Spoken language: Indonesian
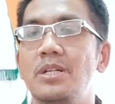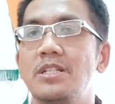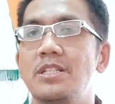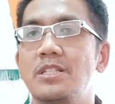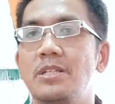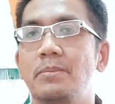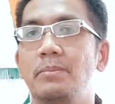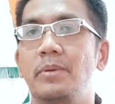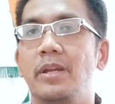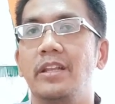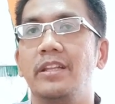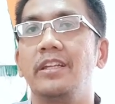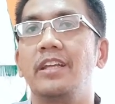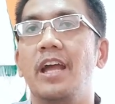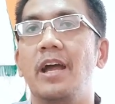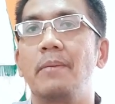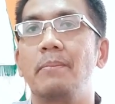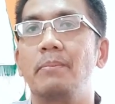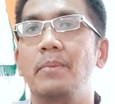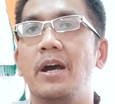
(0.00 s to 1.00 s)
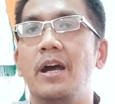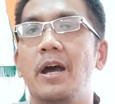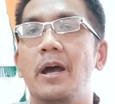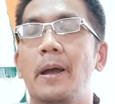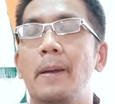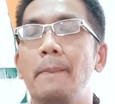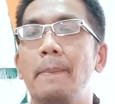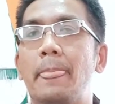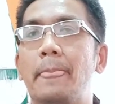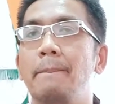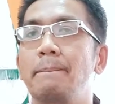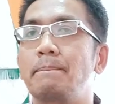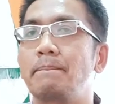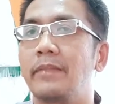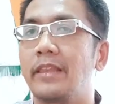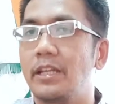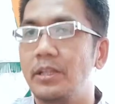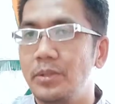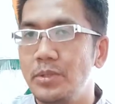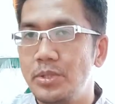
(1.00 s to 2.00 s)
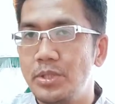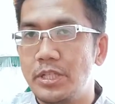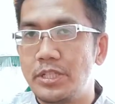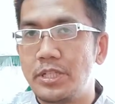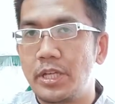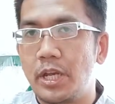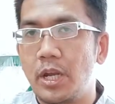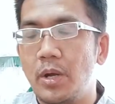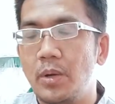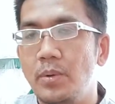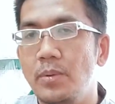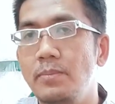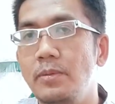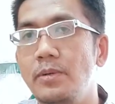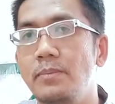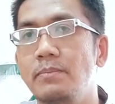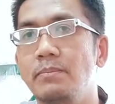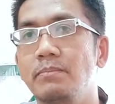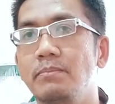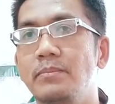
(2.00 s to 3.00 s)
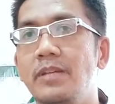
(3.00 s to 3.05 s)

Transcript: seperti apa. Itu secara umum.